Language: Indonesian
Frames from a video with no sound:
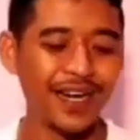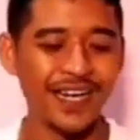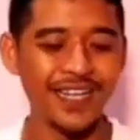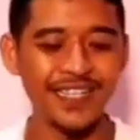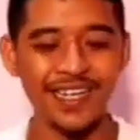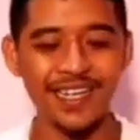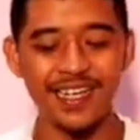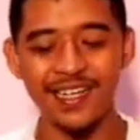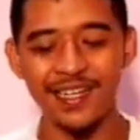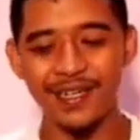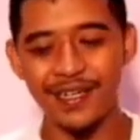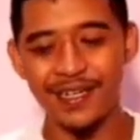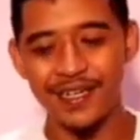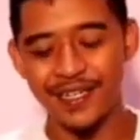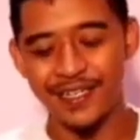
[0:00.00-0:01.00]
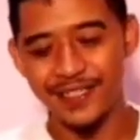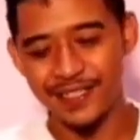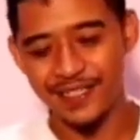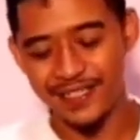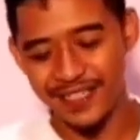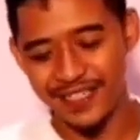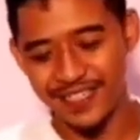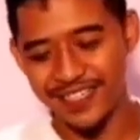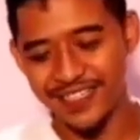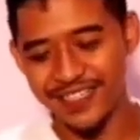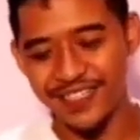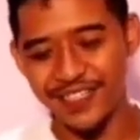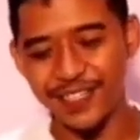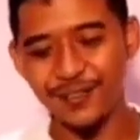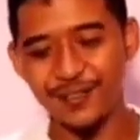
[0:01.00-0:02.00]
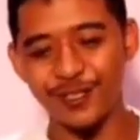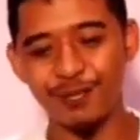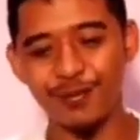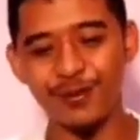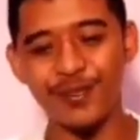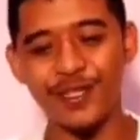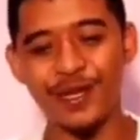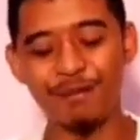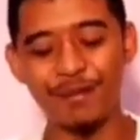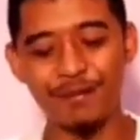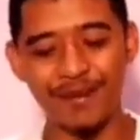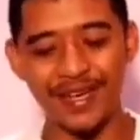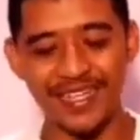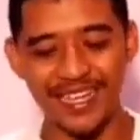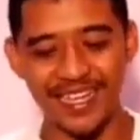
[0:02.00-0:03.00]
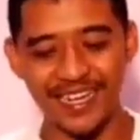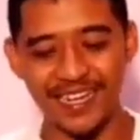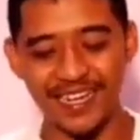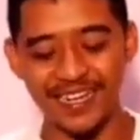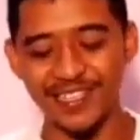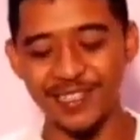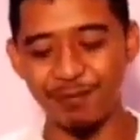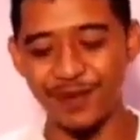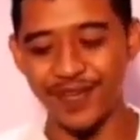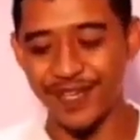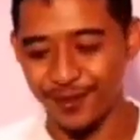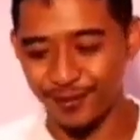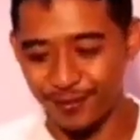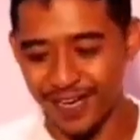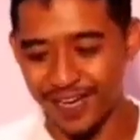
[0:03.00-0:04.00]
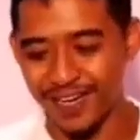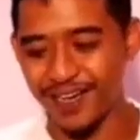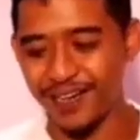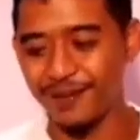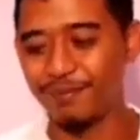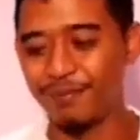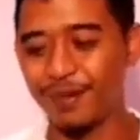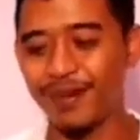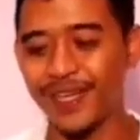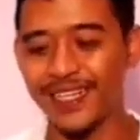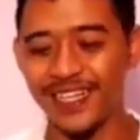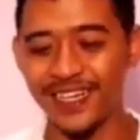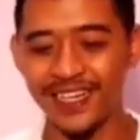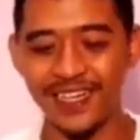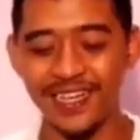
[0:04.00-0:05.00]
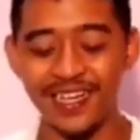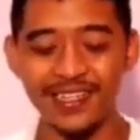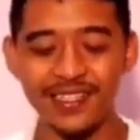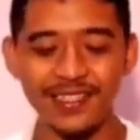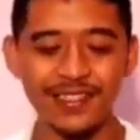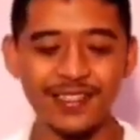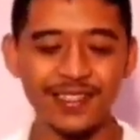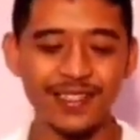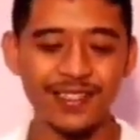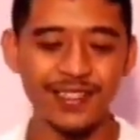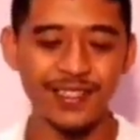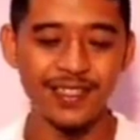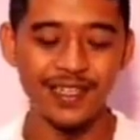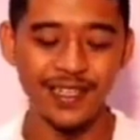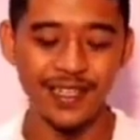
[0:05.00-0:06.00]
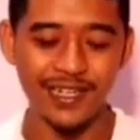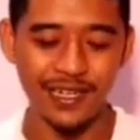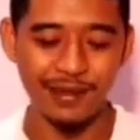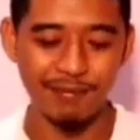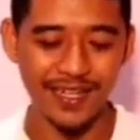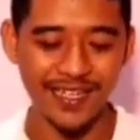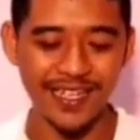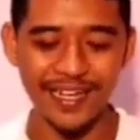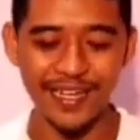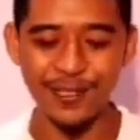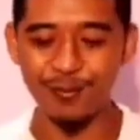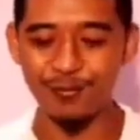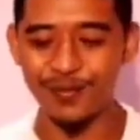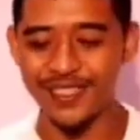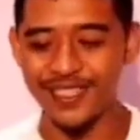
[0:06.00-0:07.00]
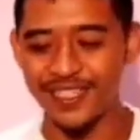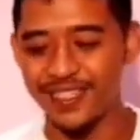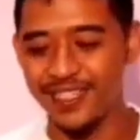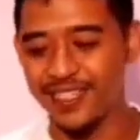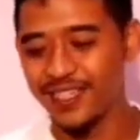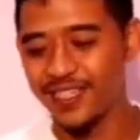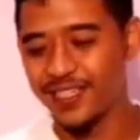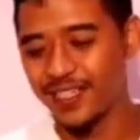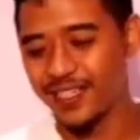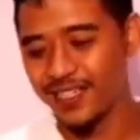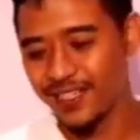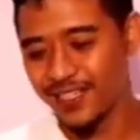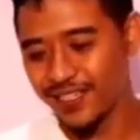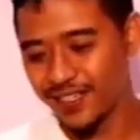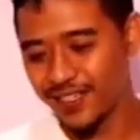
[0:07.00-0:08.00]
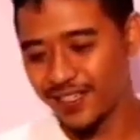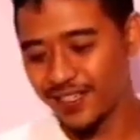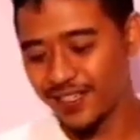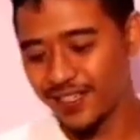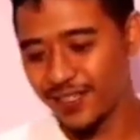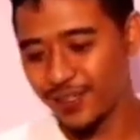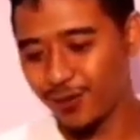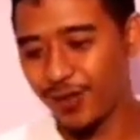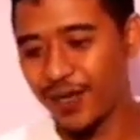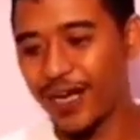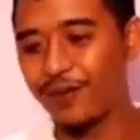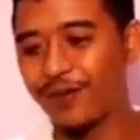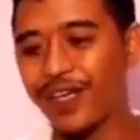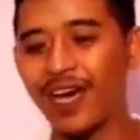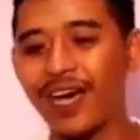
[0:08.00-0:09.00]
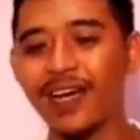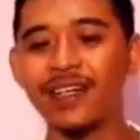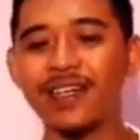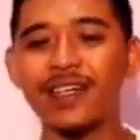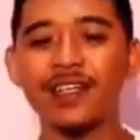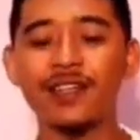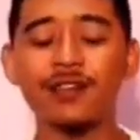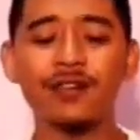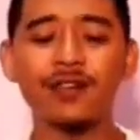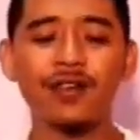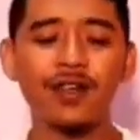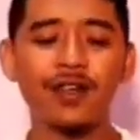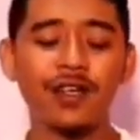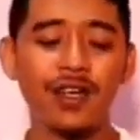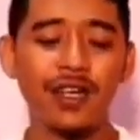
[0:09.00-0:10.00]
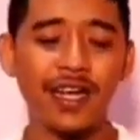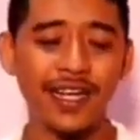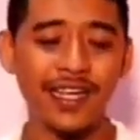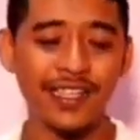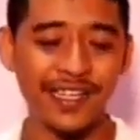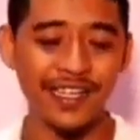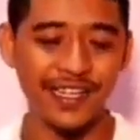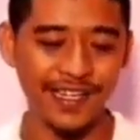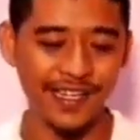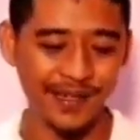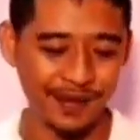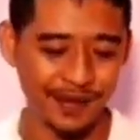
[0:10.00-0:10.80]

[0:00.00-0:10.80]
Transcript: makanya lah kita di sini itu sebetulnya mematerikan spiritual, mematerikan uh, materi itu menjadi kesurgawian gitu. Hmm. Lah kita